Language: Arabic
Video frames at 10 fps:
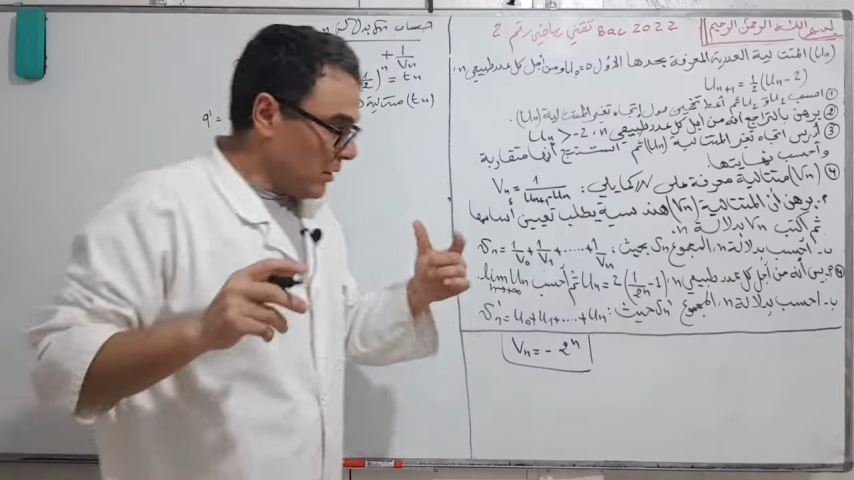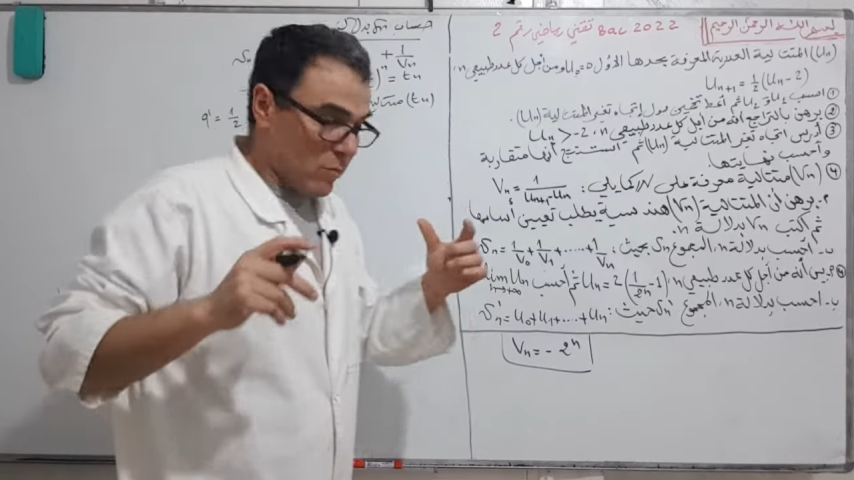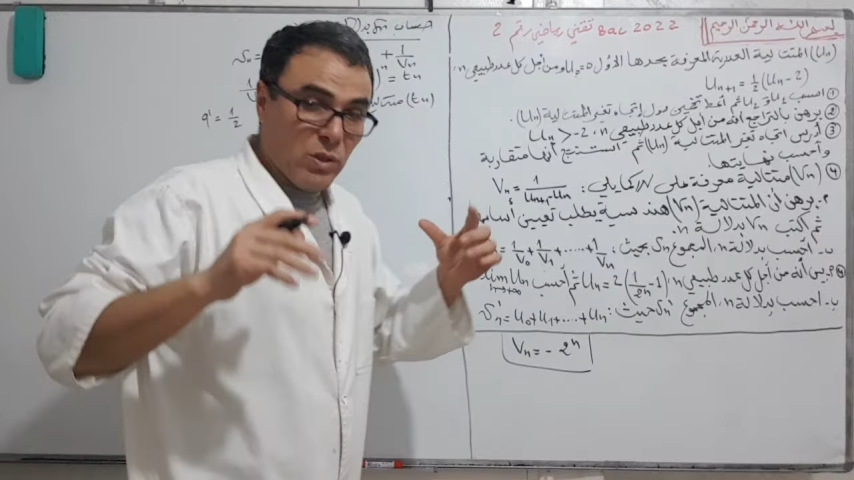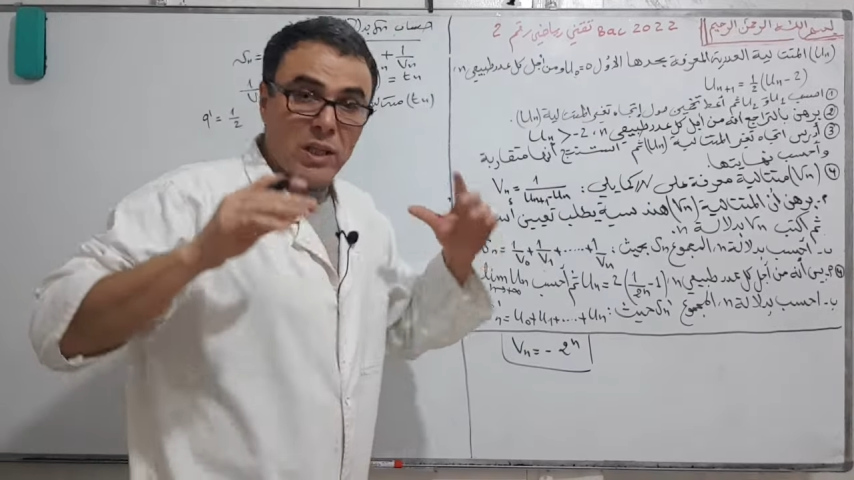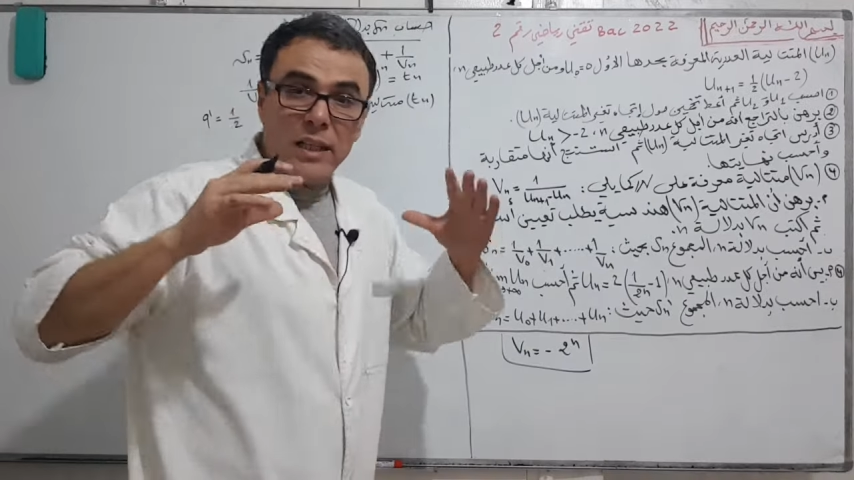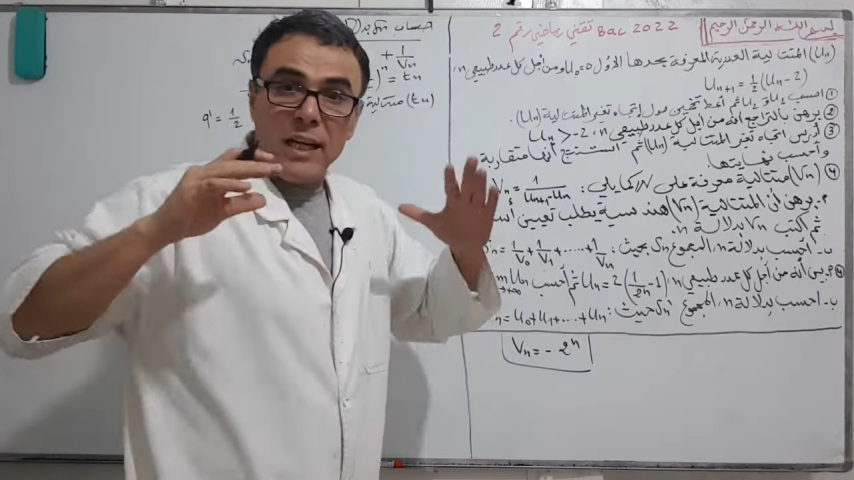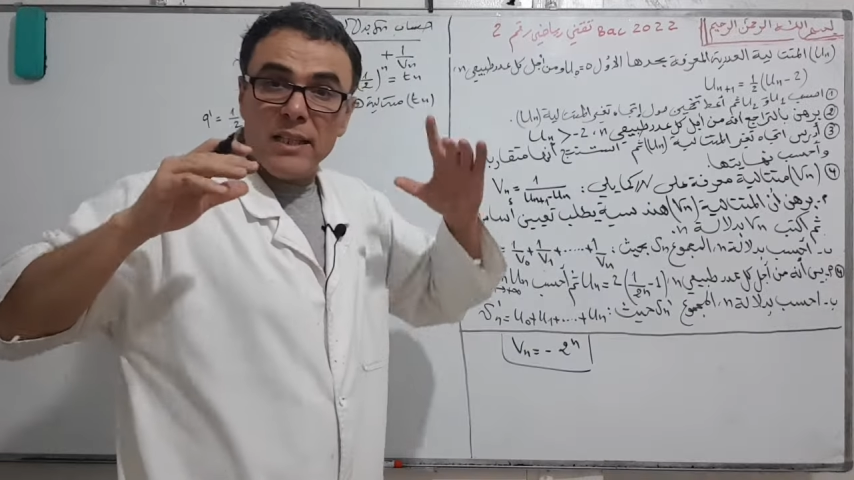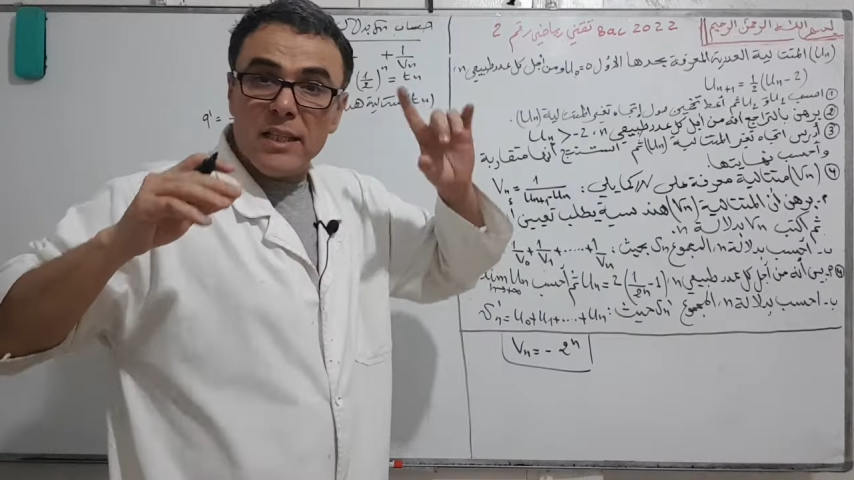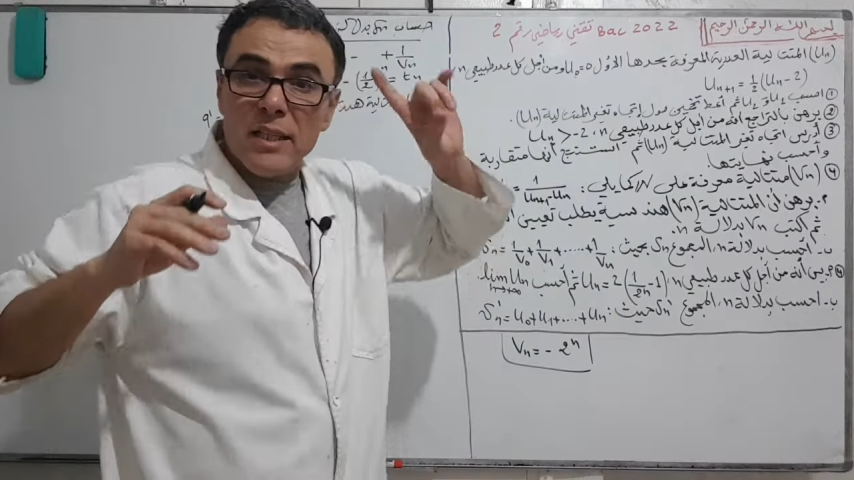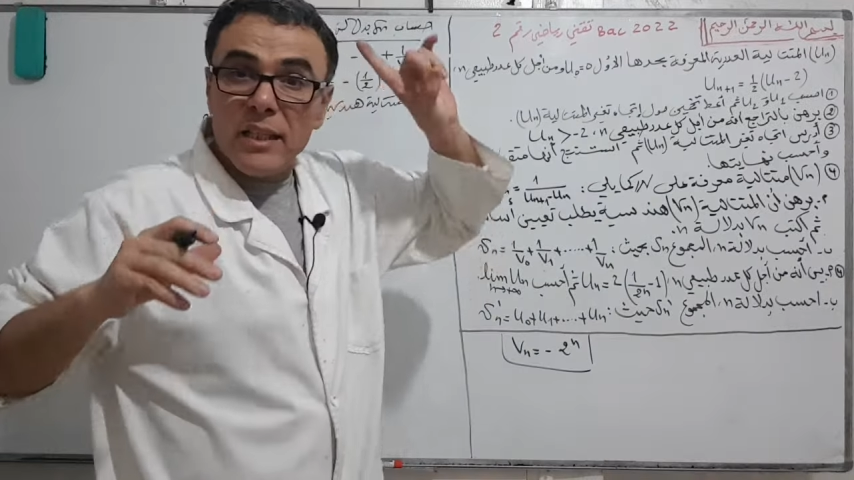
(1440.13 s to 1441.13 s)
المتتالية
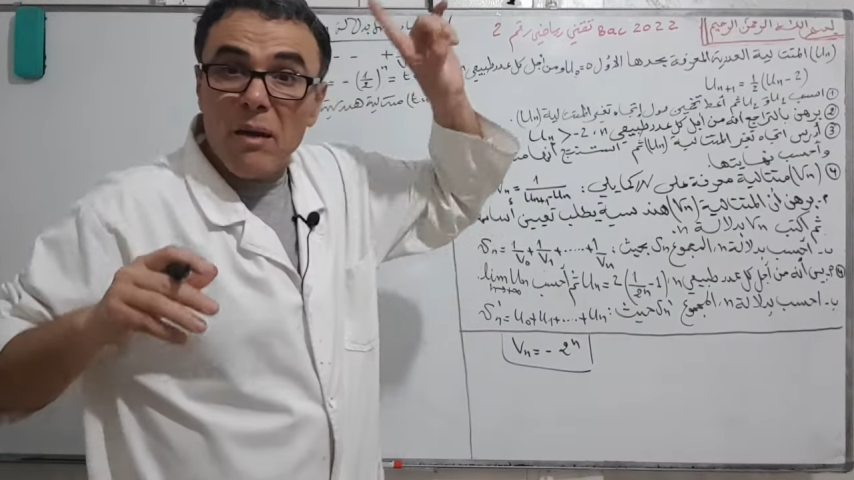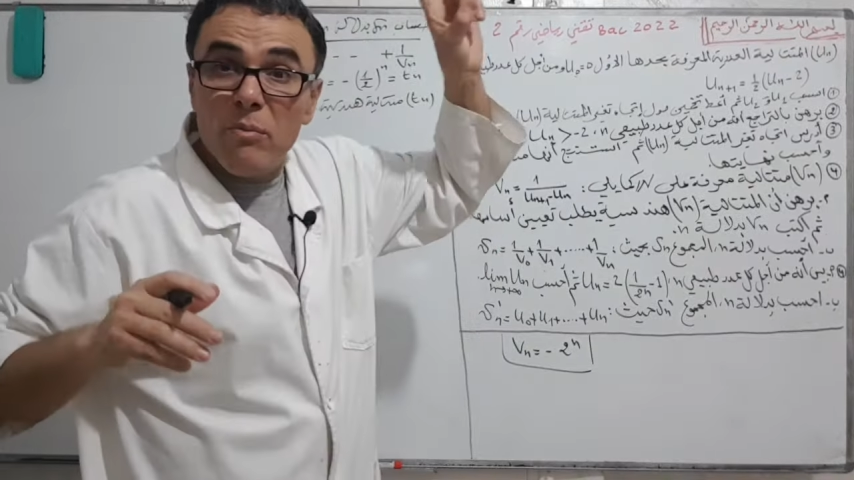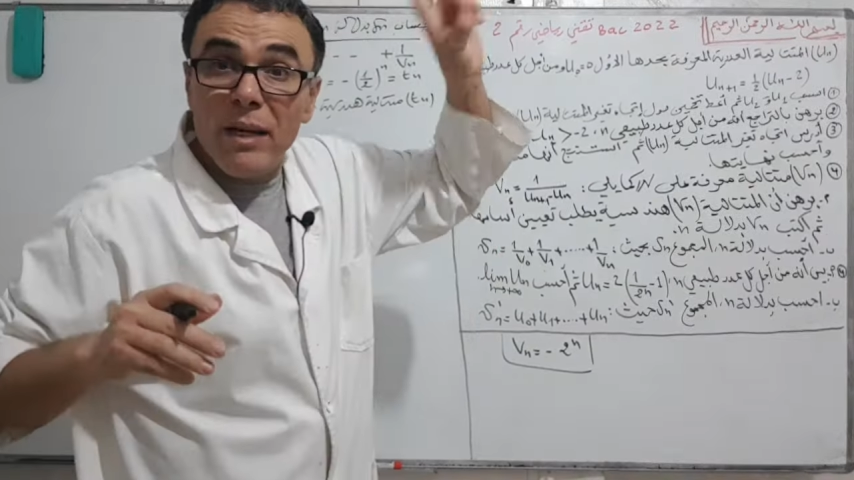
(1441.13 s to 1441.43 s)
هندسية تتعامل